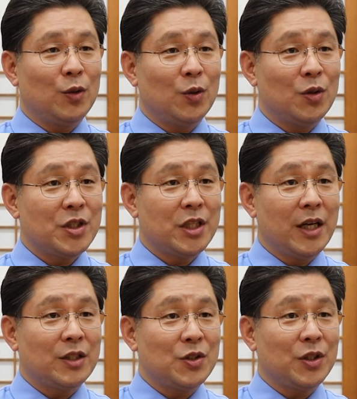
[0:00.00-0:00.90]
또
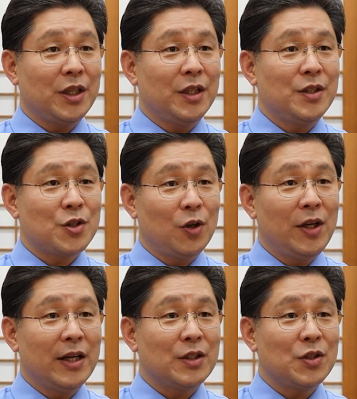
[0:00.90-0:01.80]
신학적인
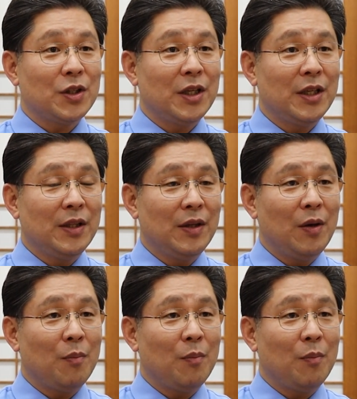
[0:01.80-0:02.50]
전략적인